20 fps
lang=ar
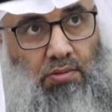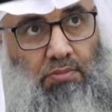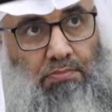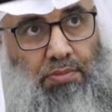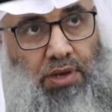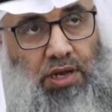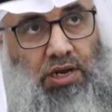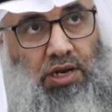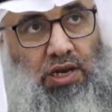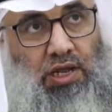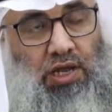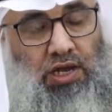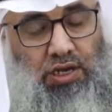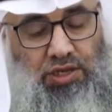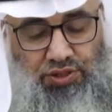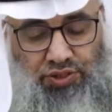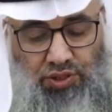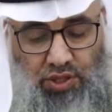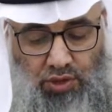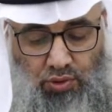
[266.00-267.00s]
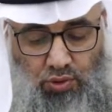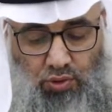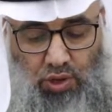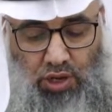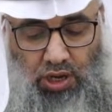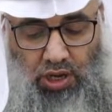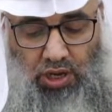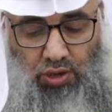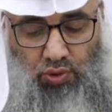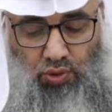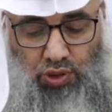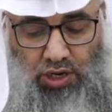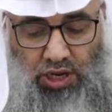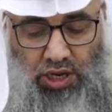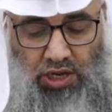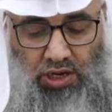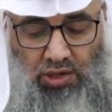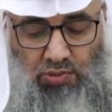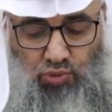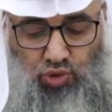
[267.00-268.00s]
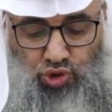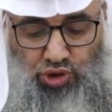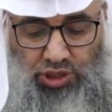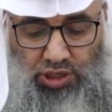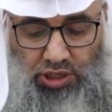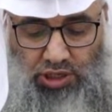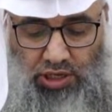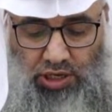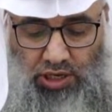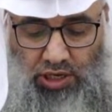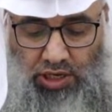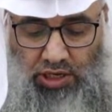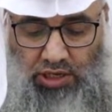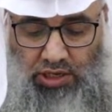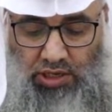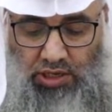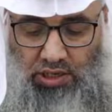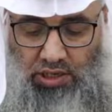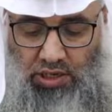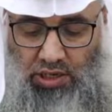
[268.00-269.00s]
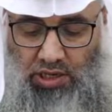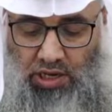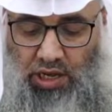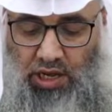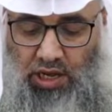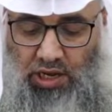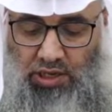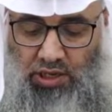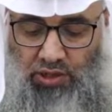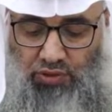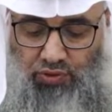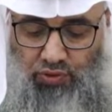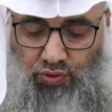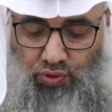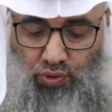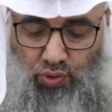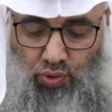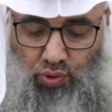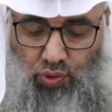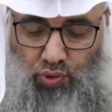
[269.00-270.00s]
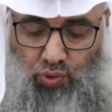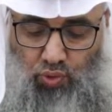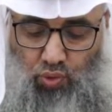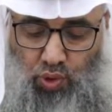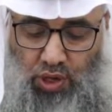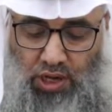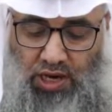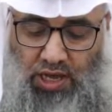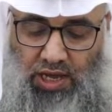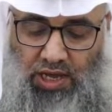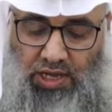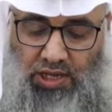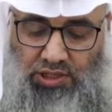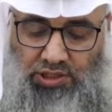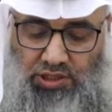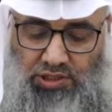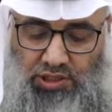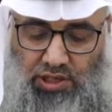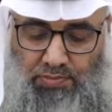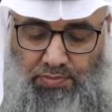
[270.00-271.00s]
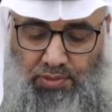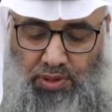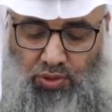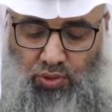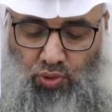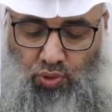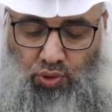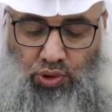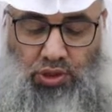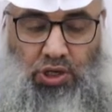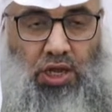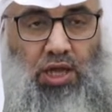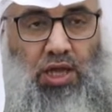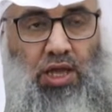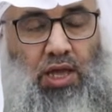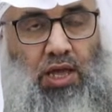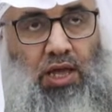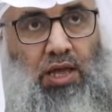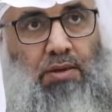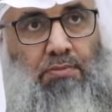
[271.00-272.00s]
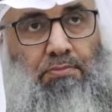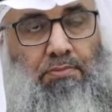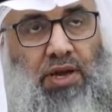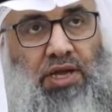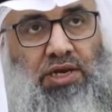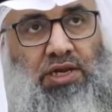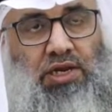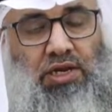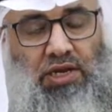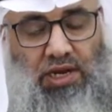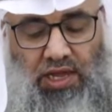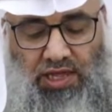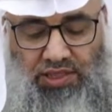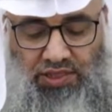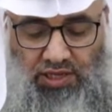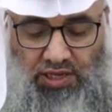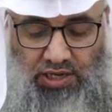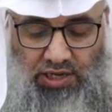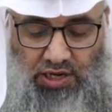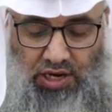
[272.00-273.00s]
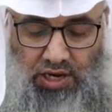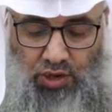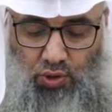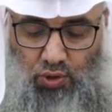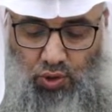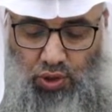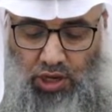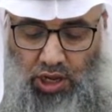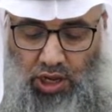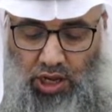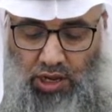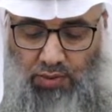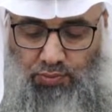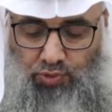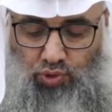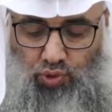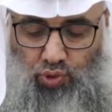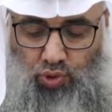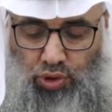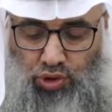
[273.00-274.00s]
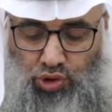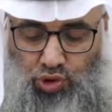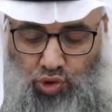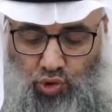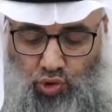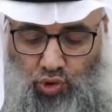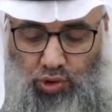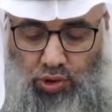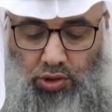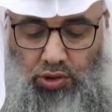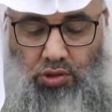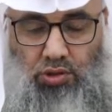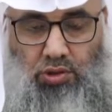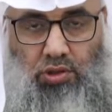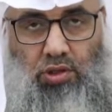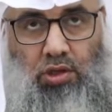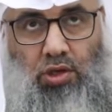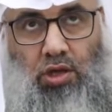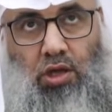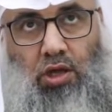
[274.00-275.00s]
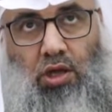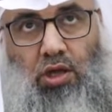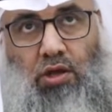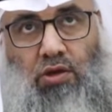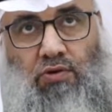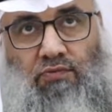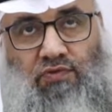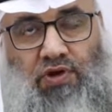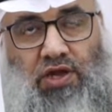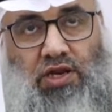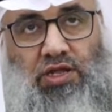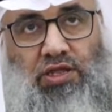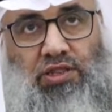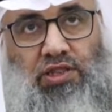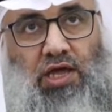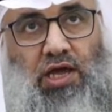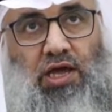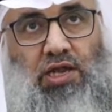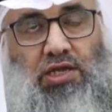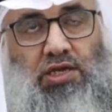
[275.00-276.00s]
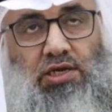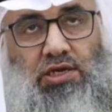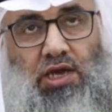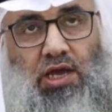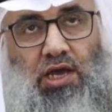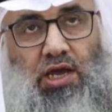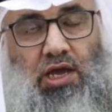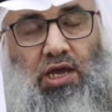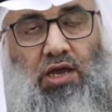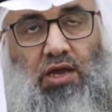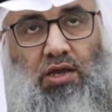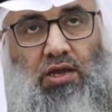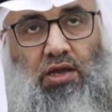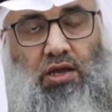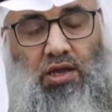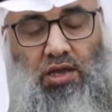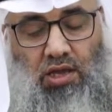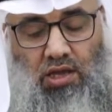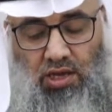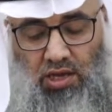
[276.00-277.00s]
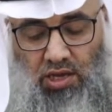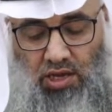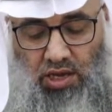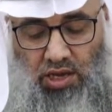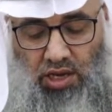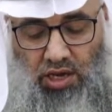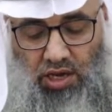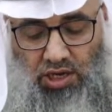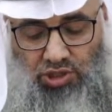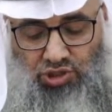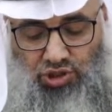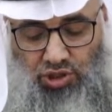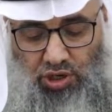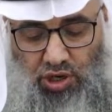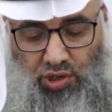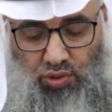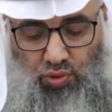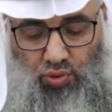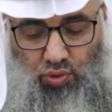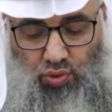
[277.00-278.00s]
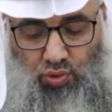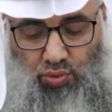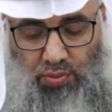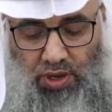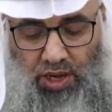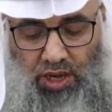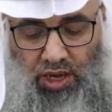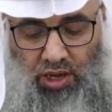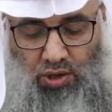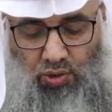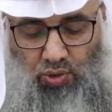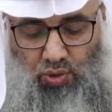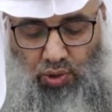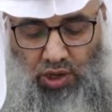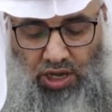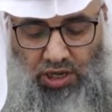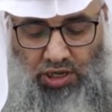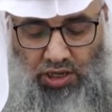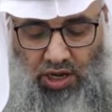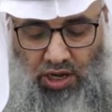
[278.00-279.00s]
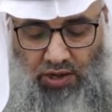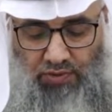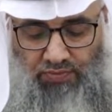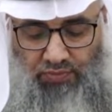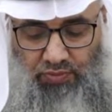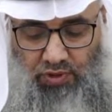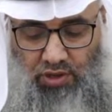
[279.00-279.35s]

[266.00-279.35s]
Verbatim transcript: بل اكثر هؤلاء المشركين لا ينظرون ولا يتدبرون من الذي له الحمد والشكر فلذلك أشركوا معه غيره